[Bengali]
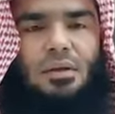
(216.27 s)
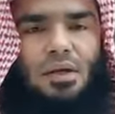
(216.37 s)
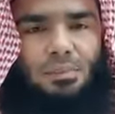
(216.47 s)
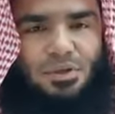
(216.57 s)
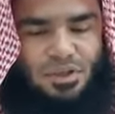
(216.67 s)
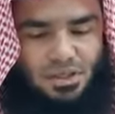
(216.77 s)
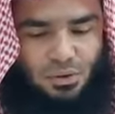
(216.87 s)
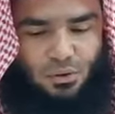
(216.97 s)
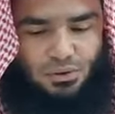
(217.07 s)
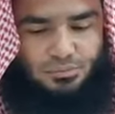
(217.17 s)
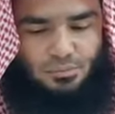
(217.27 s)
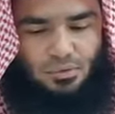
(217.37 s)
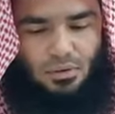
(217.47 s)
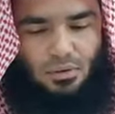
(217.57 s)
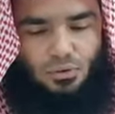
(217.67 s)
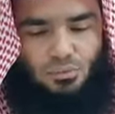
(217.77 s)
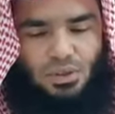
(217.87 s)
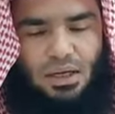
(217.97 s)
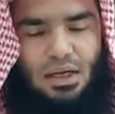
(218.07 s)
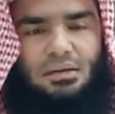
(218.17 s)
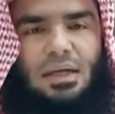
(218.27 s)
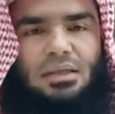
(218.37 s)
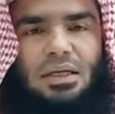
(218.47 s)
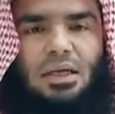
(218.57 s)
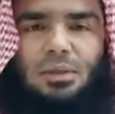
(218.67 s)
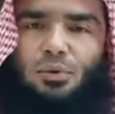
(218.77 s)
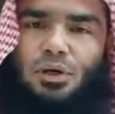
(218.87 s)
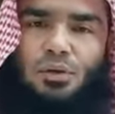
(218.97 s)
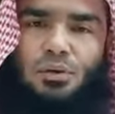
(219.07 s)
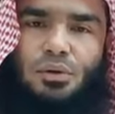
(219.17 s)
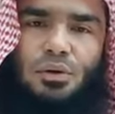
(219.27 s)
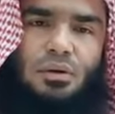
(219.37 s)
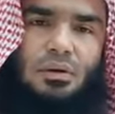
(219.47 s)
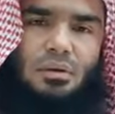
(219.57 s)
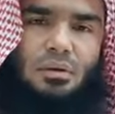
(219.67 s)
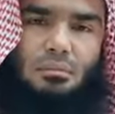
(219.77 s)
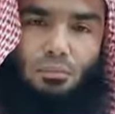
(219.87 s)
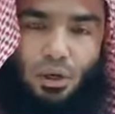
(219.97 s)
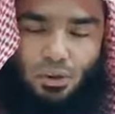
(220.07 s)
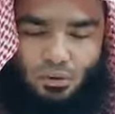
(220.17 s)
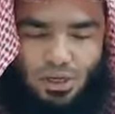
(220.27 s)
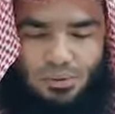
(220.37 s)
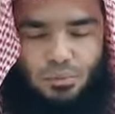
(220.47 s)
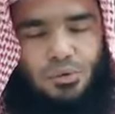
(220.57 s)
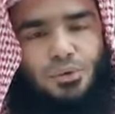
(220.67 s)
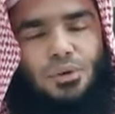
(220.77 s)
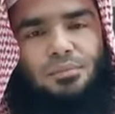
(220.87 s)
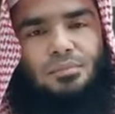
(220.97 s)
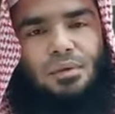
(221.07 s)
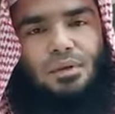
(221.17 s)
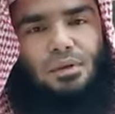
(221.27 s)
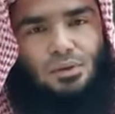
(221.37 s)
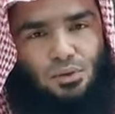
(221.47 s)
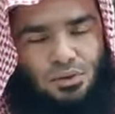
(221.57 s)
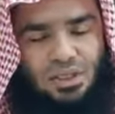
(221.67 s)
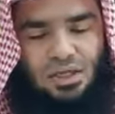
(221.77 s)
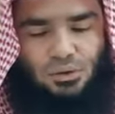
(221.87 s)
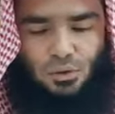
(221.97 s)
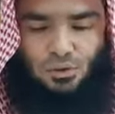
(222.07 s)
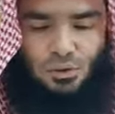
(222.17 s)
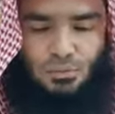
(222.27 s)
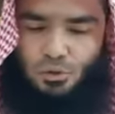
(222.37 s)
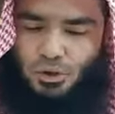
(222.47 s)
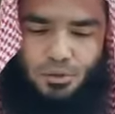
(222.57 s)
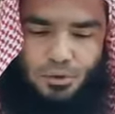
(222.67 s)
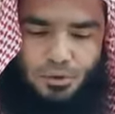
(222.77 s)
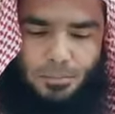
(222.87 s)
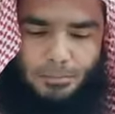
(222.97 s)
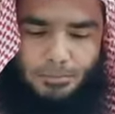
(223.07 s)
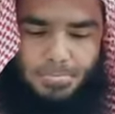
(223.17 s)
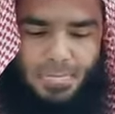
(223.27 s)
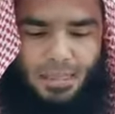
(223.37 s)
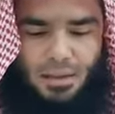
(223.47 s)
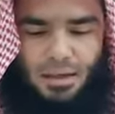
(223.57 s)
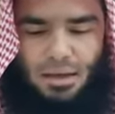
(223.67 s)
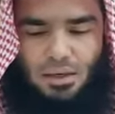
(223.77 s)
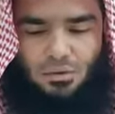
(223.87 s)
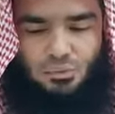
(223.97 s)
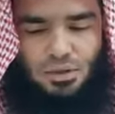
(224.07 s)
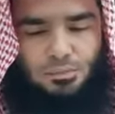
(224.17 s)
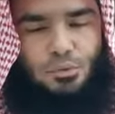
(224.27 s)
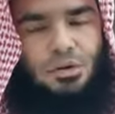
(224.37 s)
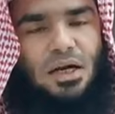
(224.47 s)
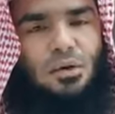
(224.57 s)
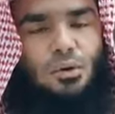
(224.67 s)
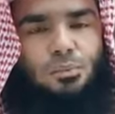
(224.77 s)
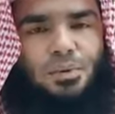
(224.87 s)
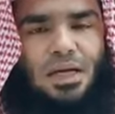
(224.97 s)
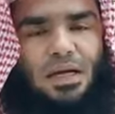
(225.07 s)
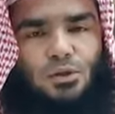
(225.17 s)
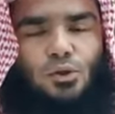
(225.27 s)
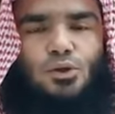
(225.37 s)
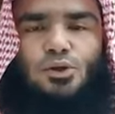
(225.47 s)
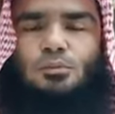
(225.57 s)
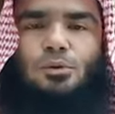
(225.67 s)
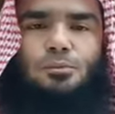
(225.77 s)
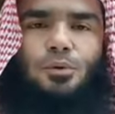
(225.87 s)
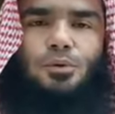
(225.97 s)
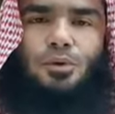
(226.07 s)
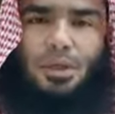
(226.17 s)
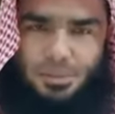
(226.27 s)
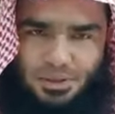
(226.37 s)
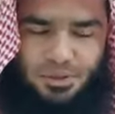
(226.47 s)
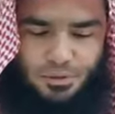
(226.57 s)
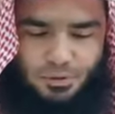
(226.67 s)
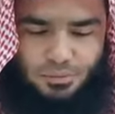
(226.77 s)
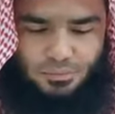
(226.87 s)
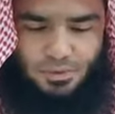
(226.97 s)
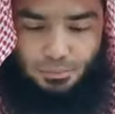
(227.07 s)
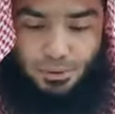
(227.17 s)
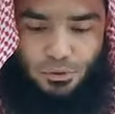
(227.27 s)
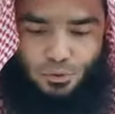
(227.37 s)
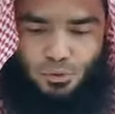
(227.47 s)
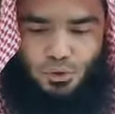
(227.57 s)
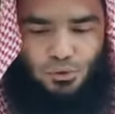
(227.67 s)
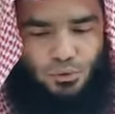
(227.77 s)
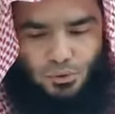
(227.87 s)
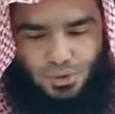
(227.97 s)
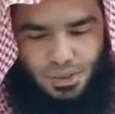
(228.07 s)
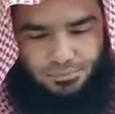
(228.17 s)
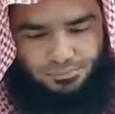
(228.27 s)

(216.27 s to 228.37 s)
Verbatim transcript: হে বিশ্বাসীগণ তোমরা আল্লাহ তালাকে ভয় করো ভয় করার মতো যথাযথ ভয় করো আর তোমরা পূর্ণাঙ্গরূপে আত্মসমর্পণ করা ব্যতীত মৃত্যুবরণ করো না